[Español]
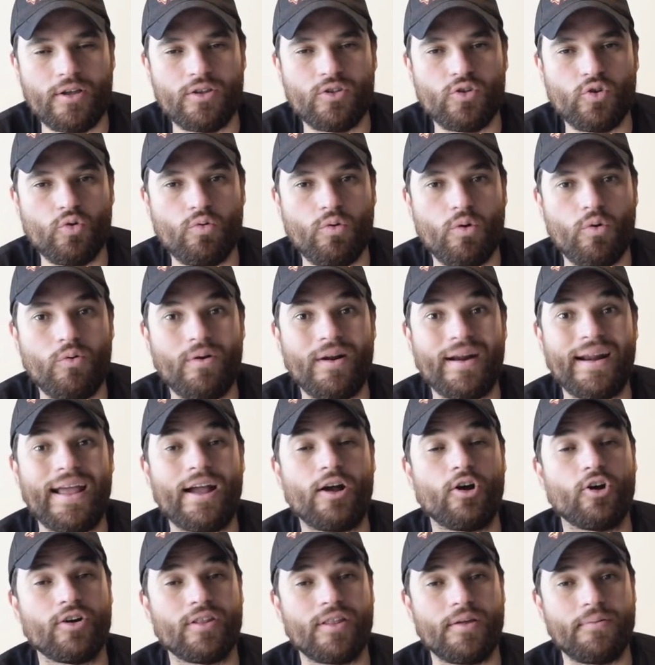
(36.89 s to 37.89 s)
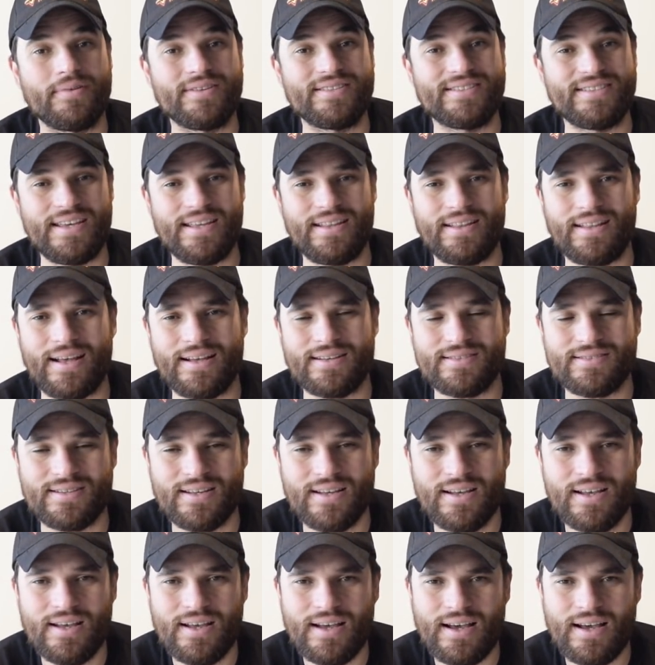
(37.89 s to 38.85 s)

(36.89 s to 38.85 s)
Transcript: eh, tuvo un récord de visitas.